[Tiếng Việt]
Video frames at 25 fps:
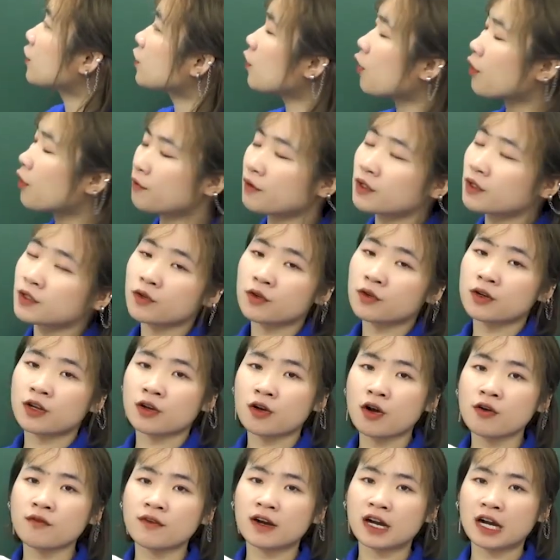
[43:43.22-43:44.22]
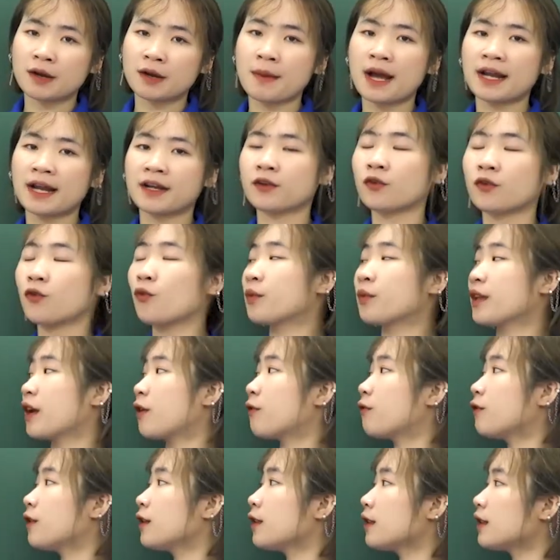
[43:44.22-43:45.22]
rồi vừa rồi là cô và các bạn đã cùng
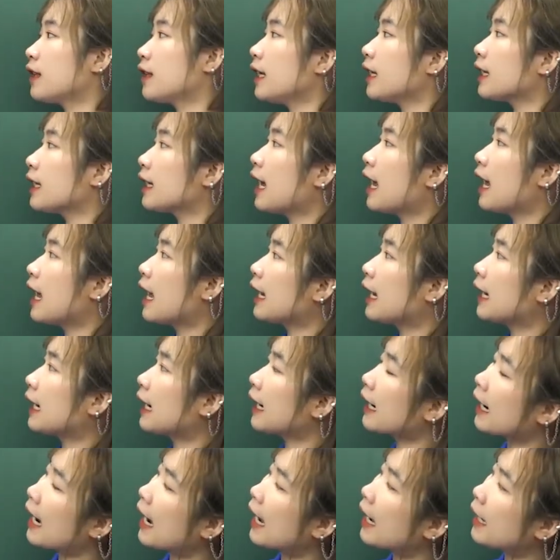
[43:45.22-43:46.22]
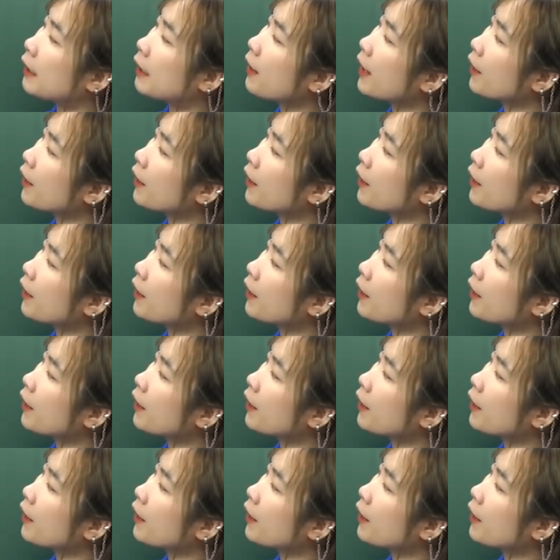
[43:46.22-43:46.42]
nhau phân tích cái